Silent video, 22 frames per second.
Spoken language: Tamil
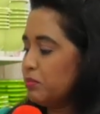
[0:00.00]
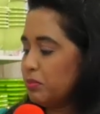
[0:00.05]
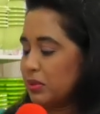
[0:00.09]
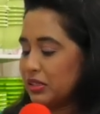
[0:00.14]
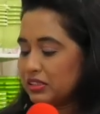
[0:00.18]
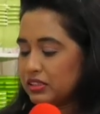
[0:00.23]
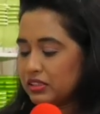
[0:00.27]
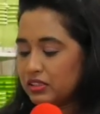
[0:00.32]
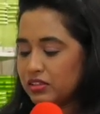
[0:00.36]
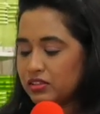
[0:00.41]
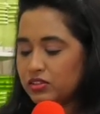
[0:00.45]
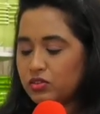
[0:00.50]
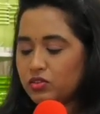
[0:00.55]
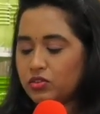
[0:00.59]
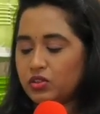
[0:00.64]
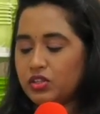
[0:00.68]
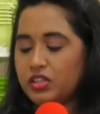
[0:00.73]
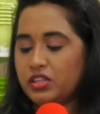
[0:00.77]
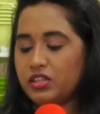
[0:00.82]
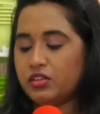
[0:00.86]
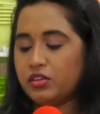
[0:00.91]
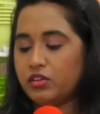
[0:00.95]

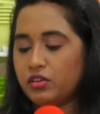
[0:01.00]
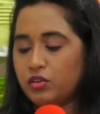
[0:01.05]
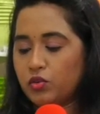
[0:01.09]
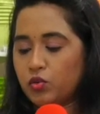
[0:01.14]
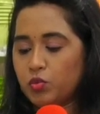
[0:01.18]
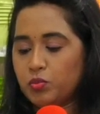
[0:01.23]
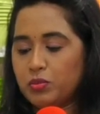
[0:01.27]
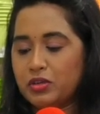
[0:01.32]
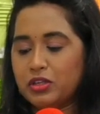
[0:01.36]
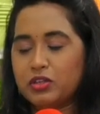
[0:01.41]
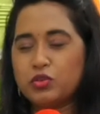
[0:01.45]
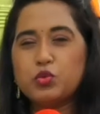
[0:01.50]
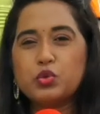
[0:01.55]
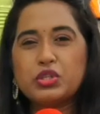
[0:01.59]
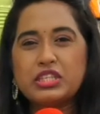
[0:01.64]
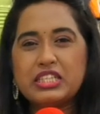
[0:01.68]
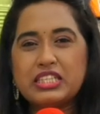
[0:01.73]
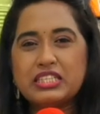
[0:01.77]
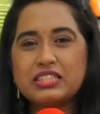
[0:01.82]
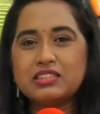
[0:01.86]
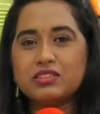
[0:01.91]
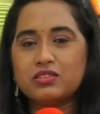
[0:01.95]
பசங்களுடைய ரூமில்
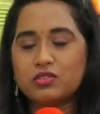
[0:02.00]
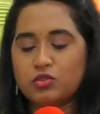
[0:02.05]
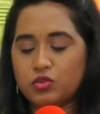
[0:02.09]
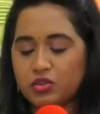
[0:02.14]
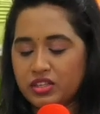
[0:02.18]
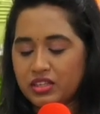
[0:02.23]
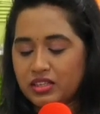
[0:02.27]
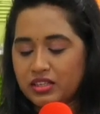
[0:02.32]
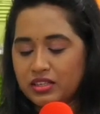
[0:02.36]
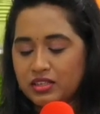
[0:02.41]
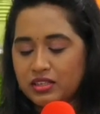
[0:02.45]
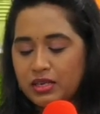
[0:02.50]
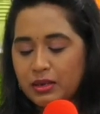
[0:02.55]
குட்டீஸ்னுடைய